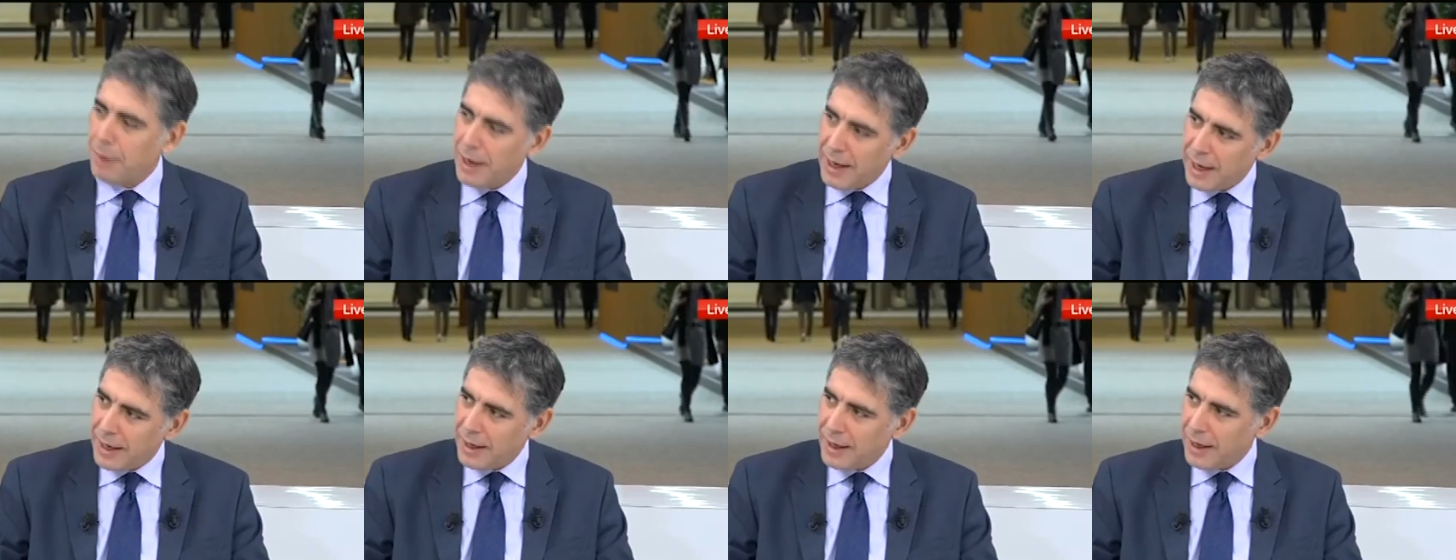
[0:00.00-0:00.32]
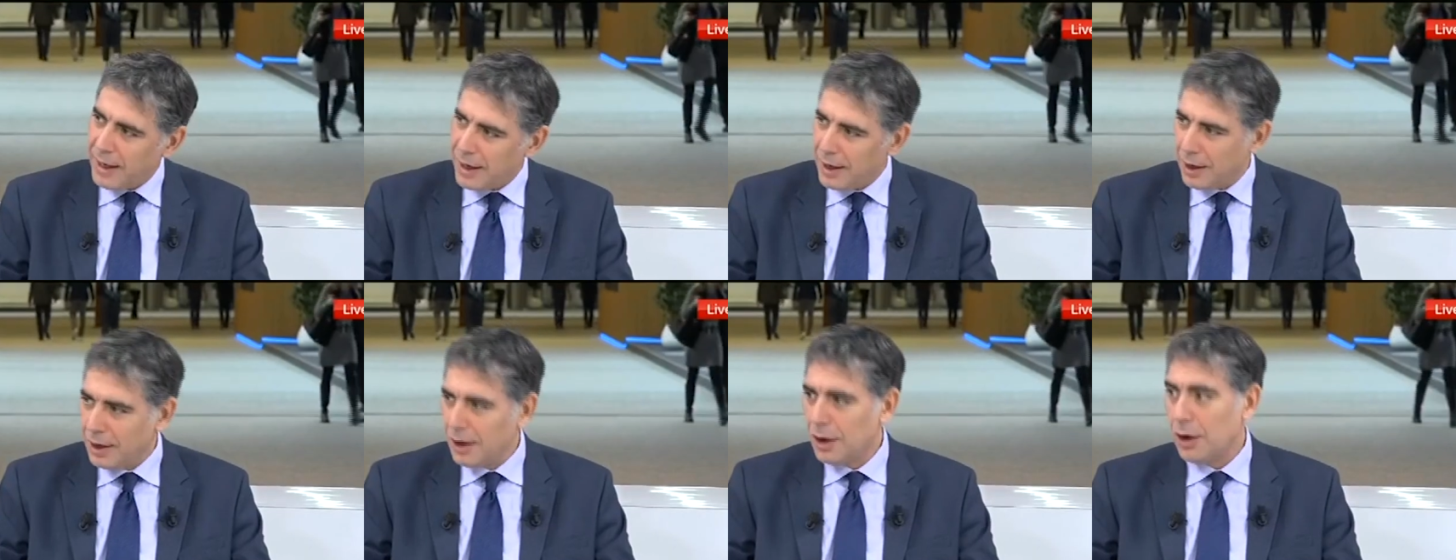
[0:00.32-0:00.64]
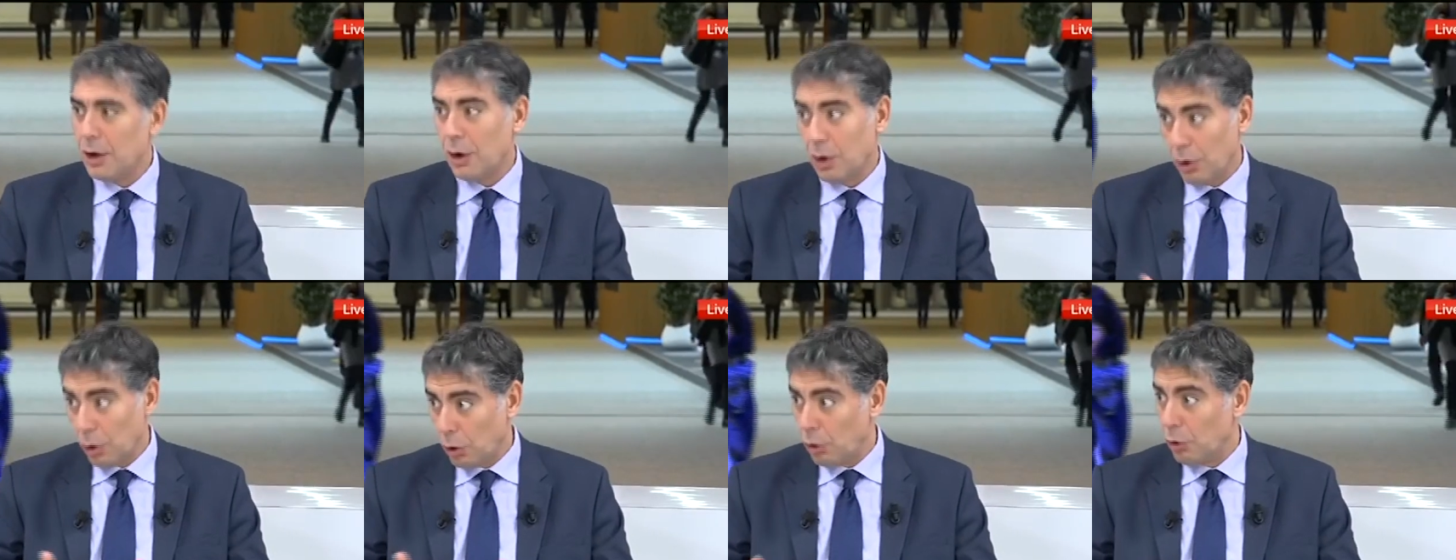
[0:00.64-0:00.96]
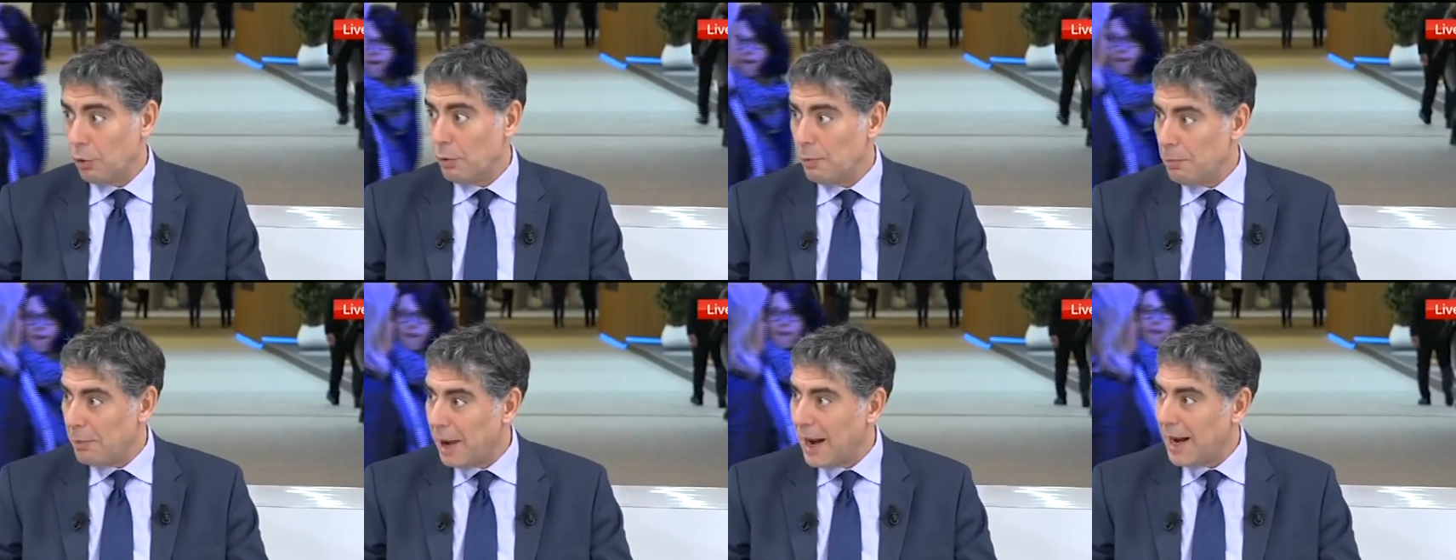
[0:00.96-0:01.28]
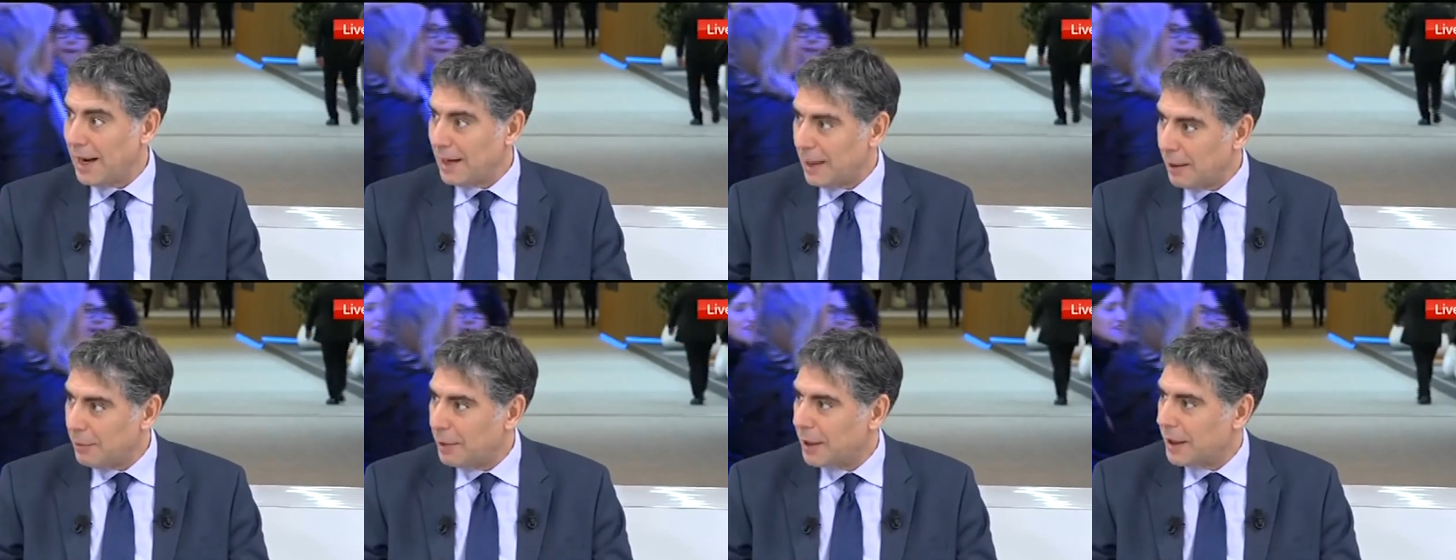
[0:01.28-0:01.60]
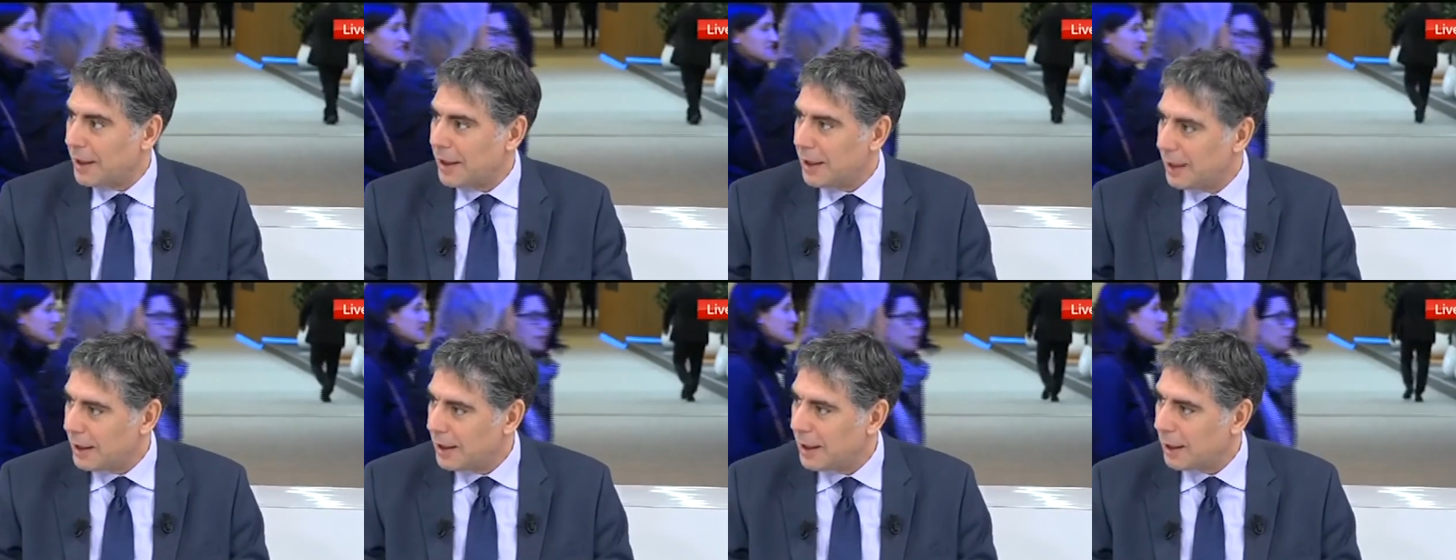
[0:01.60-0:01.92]
bene o un male
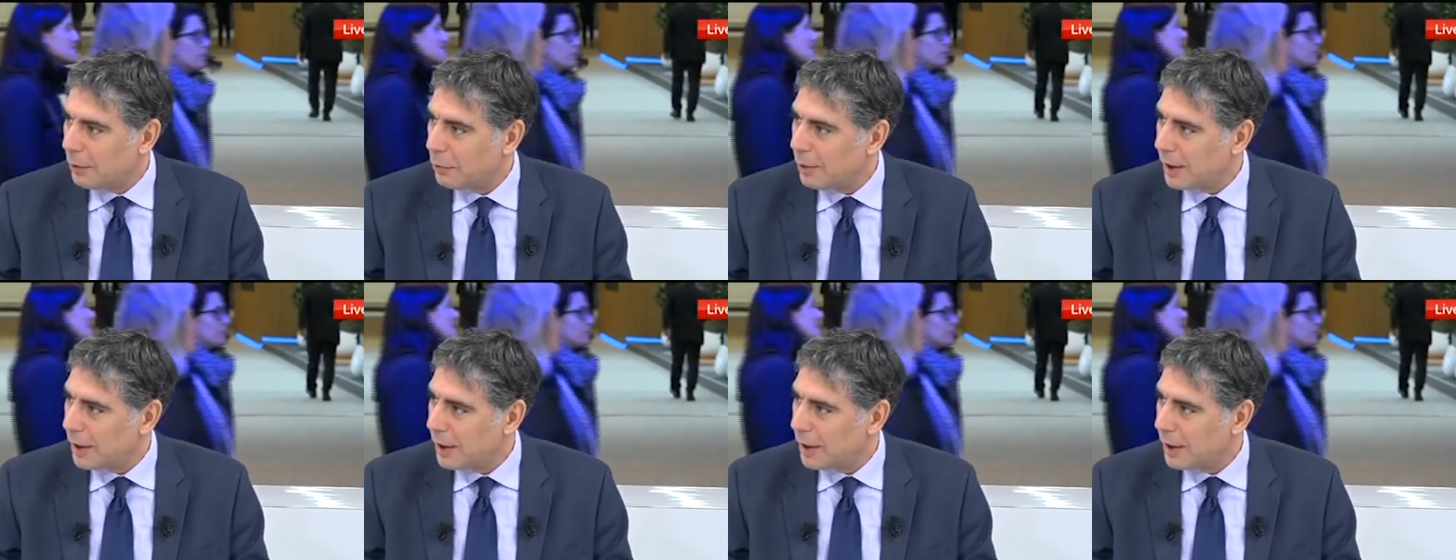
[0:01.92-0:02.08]
perché lì la